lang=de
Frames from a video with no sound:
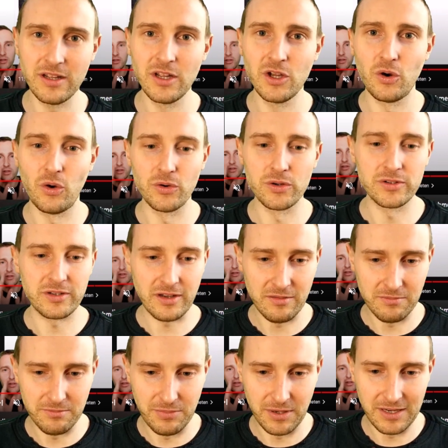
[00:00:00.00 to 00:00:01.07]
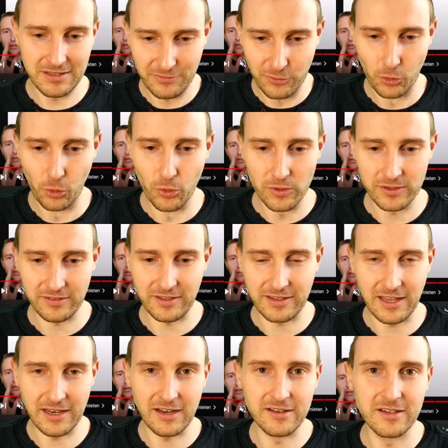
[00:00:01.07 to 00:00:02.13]
und bin jetzt froh, dass der
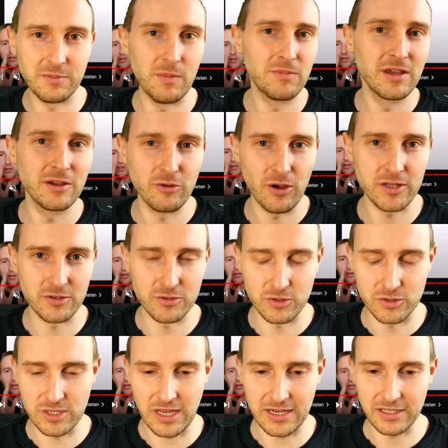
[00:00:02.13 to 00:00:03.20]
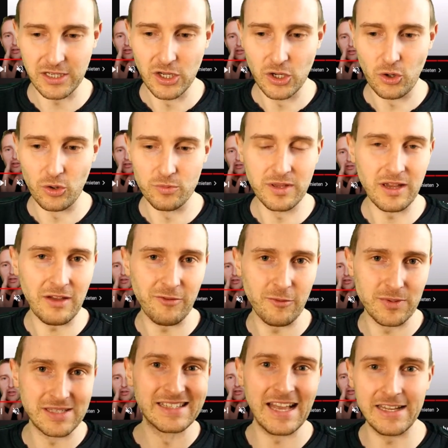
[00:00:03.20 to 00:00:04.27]
Keller nicht mehr mir gehört sozusagen und mir einfach ein
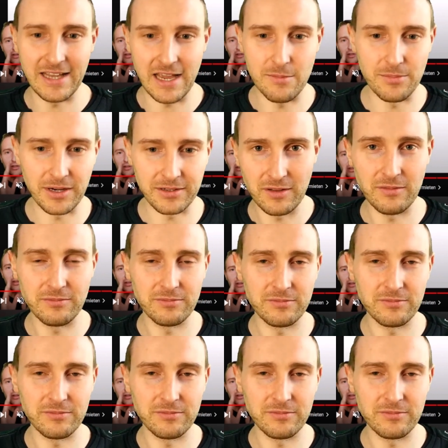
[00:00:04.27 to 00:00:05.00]
bisschen Geld einbringt.